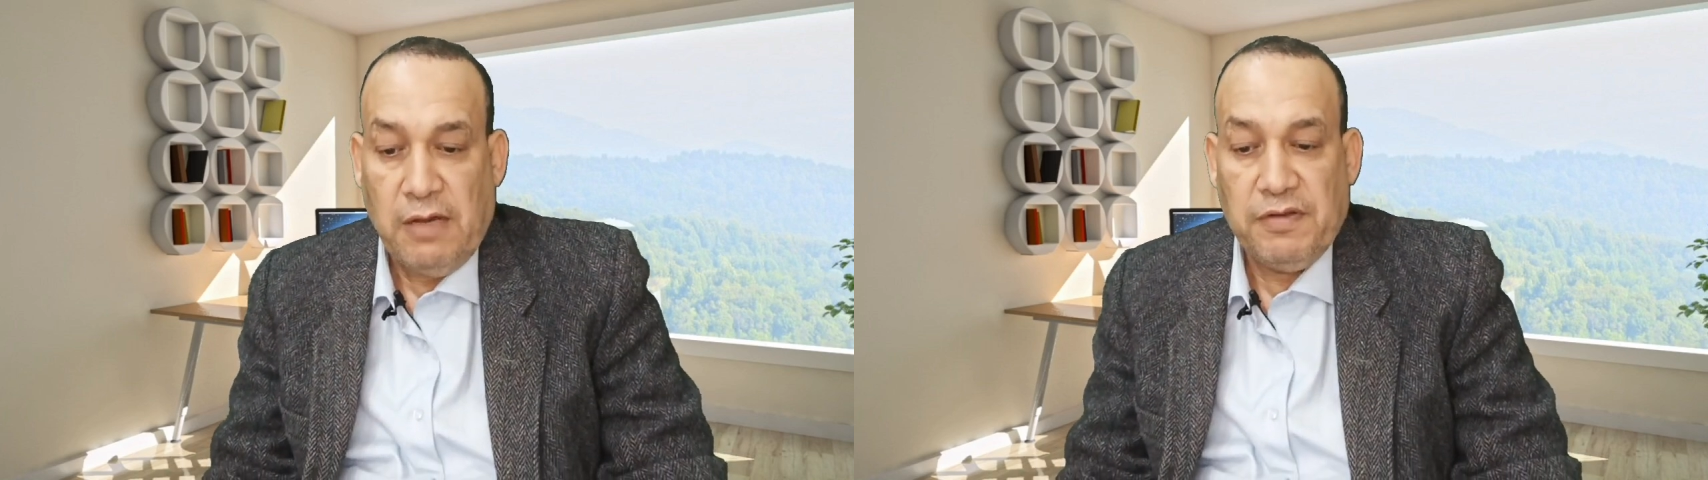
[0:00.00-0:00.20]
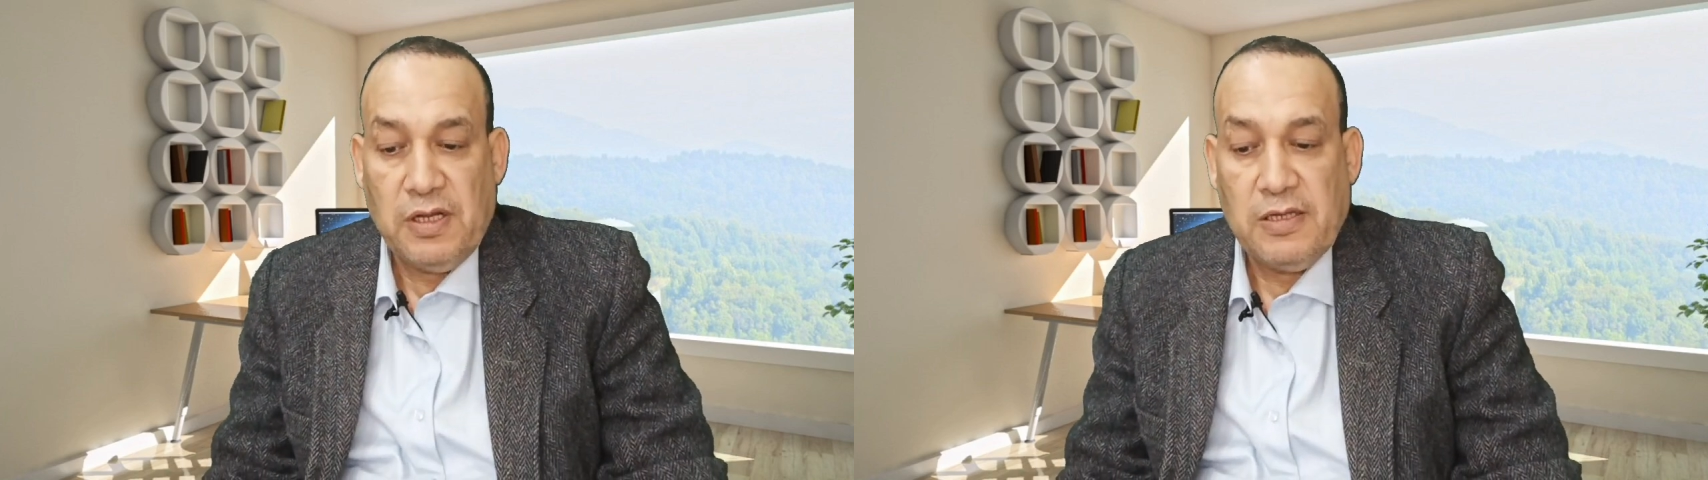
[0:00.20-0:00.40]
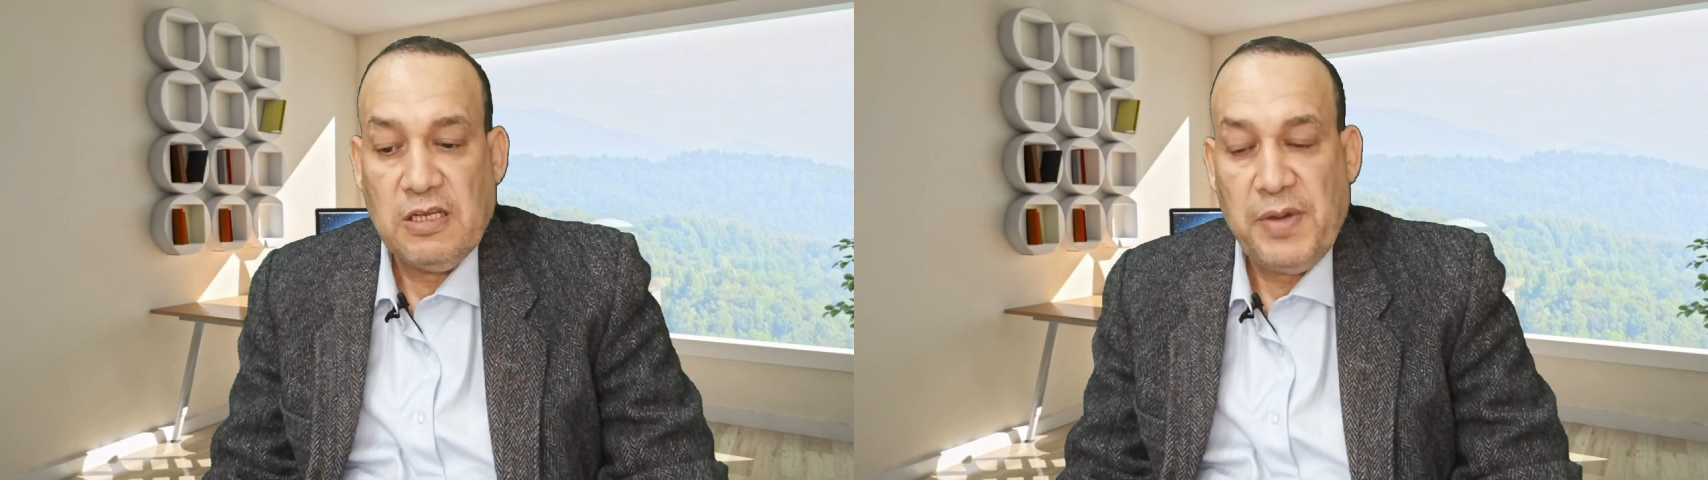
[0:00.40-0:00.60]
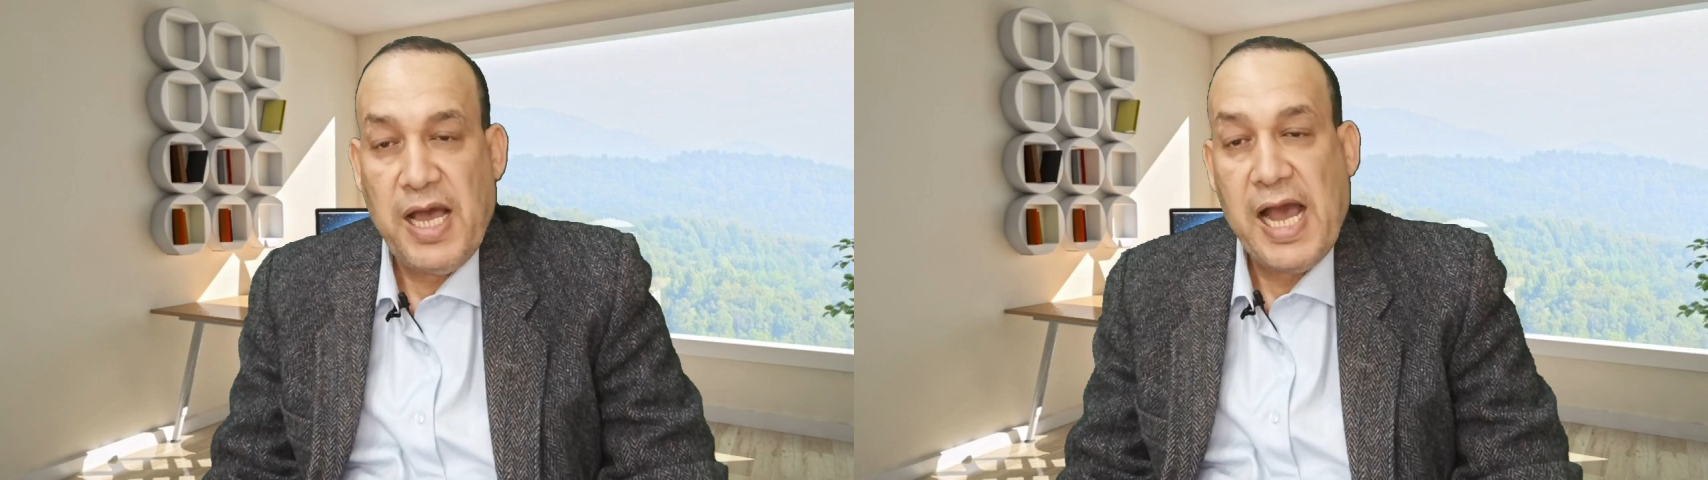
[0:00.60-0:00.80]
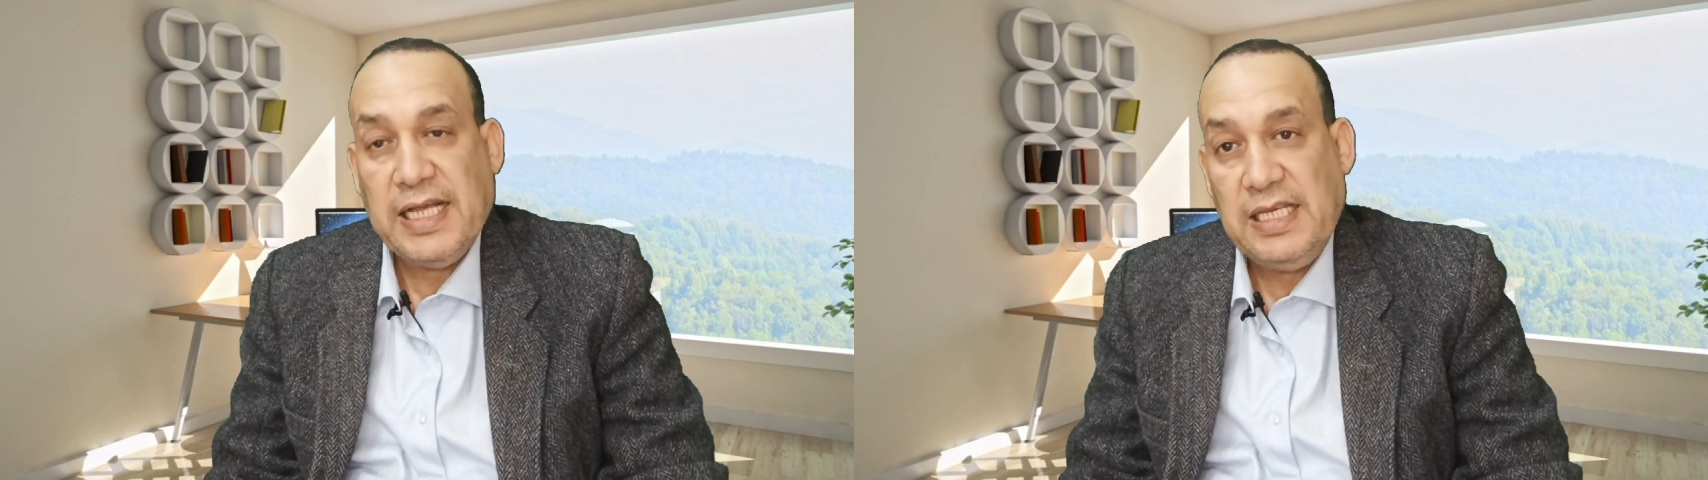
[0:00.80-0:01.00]
في دراسة
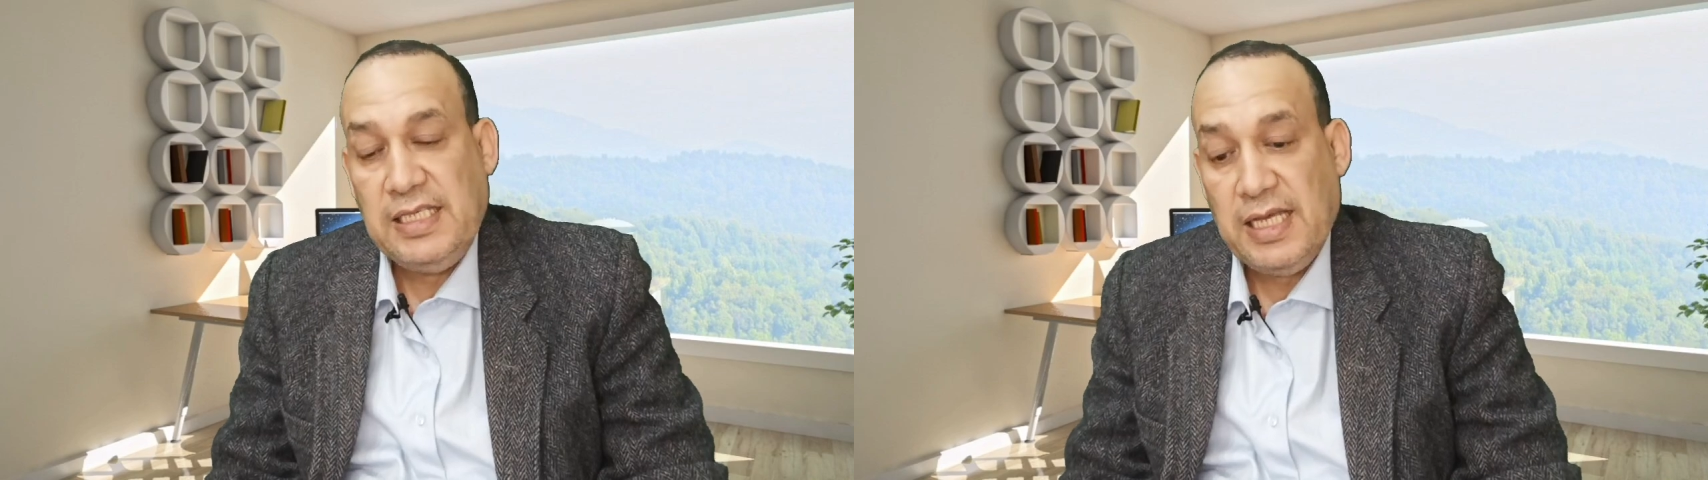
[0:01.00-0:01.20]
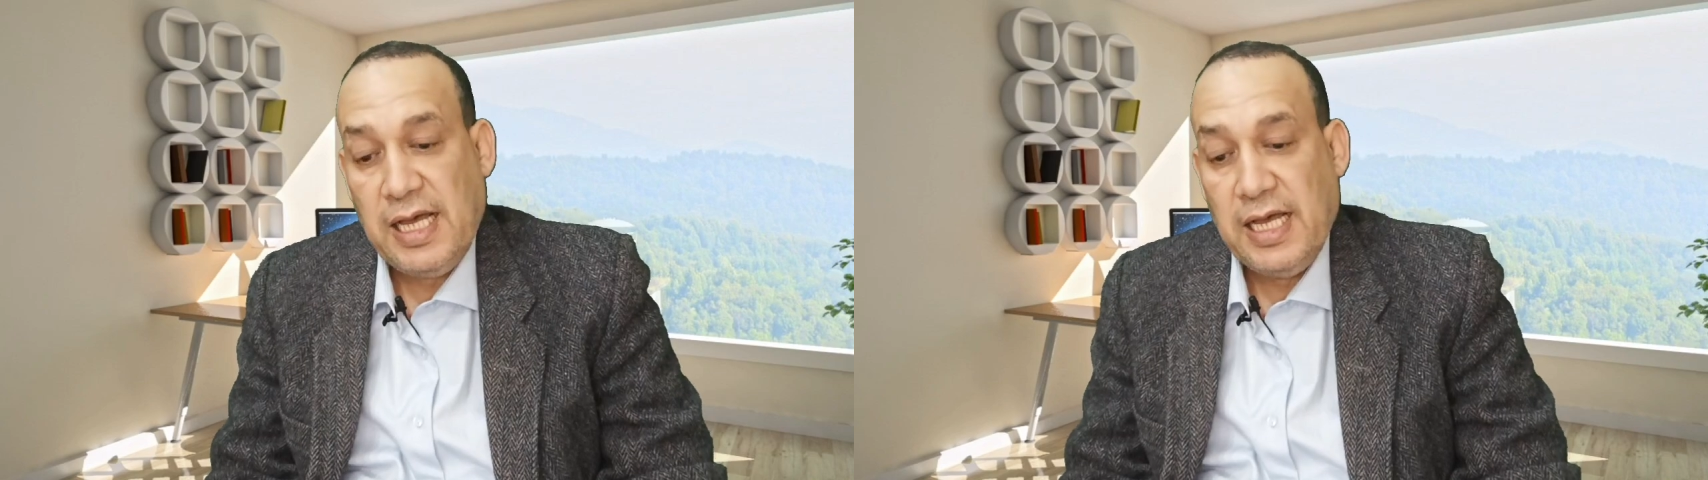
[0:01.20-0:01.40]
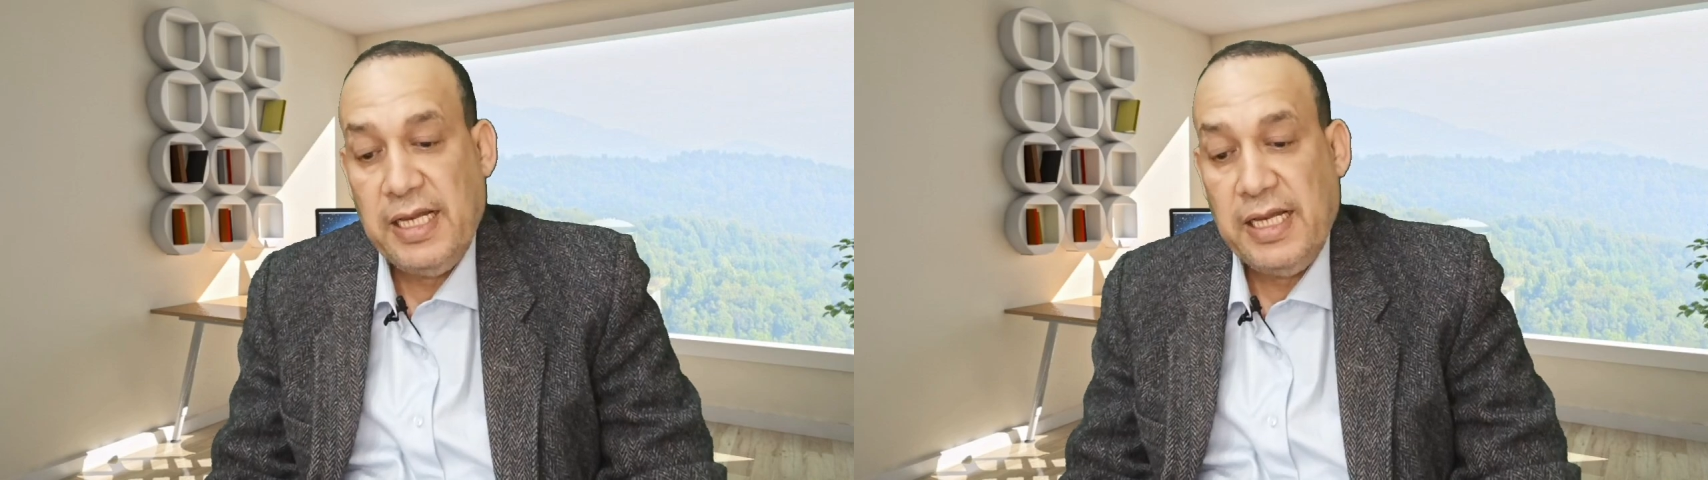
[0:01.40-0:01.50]
بقى حديثة